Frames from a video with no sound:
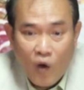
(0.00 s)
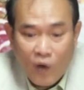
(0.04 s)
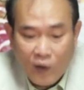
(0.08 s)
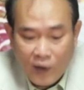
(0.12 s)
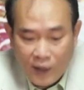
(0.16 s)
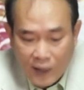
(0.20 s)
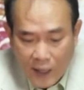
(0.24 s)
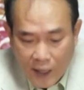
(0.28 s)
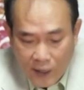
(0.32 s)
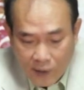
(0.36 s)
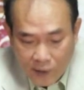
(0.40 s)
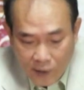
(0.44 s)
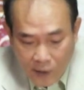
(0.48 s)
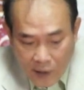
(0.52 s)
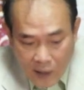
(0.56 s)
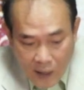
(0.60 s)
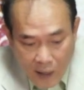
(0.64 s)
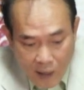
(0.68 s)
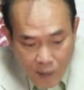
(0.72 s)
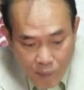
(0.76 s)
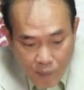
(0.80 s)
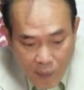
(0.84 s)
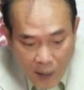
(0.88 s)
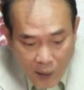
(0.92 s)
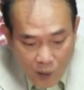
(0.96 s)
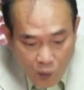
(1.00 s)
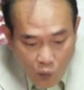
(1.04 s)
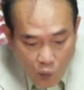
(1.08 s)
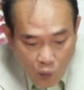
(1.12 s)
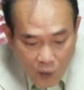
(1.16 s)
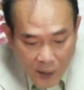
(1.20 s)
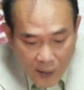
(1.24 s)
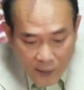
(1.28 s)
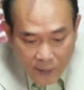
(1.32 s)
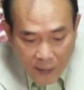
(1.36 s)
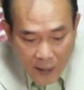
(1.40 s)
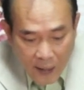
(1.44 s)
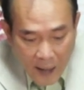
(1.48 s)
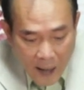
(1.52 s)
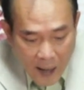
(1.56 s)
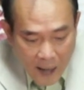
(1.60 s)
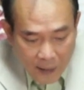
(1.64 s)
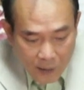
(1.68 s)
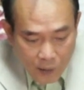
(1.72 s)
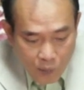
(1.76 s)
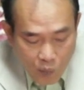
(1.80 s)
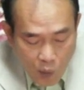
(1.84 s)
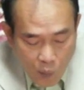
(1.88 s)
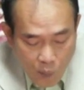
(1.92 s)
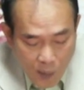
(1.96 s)
รองแล้วกัน มาดูในตาราง
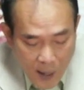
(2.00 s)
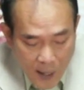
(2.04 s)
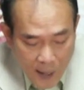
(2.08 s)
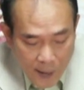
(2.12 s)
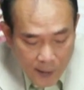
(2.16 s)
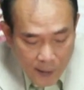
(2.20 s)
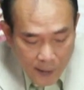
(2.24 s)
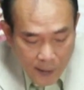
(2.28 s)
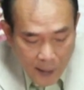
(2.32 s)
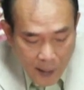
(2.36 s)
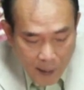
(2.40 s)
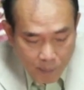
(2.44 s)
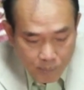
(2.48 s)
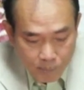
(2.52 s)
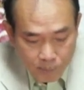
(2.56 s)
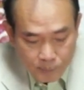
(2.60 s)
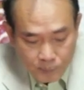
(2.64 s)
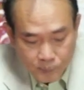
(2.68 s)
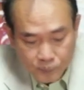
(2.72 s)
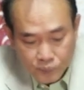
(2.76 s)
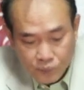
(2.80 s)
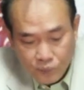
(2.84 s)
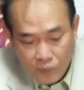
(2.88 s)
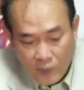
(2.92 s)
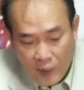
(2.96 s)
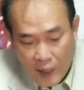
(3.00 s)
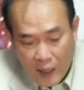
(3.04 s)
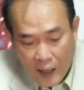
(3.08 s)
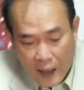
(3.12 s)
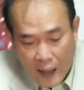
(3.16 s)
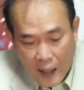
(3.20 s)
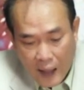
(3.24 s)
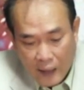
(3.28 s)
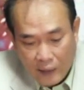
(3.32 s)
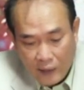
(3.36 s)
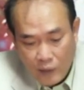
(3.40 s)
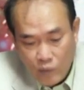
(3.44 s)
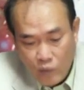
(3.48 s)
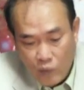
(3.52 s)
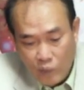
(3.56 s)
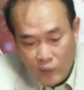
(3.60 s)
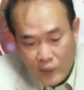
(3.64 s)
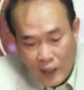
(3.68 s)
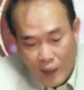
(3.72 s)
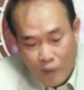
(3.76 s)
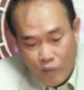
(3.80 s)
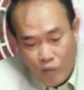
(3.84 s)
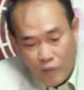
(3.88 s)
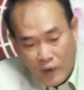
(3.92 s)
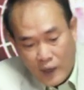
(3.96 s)
ที่ผมให้นะครับตารางที่ผม
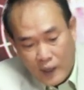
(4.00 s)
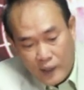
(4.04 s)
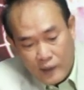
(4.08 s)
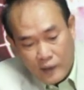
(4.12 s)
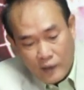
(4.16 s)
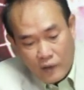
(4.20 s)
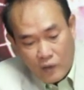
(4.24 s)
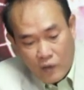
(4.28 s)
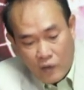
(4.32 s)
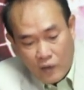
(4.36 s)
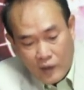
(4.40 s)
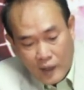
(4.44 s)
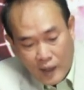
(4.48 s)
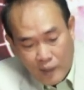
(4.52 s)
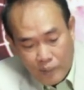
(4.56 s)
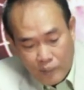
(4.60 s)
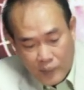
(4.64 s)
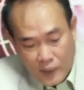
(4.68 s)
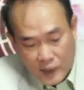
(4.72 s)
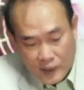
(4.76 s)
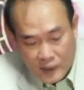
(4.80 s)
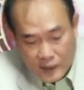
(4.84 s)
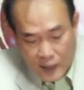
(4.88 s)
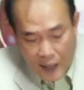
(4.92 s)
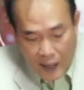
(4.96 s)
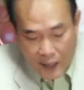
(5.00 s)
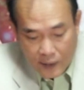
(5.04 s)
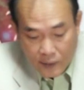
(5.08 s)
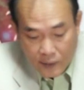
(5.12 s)
ทำไว้ขออนุญาตเปิดชา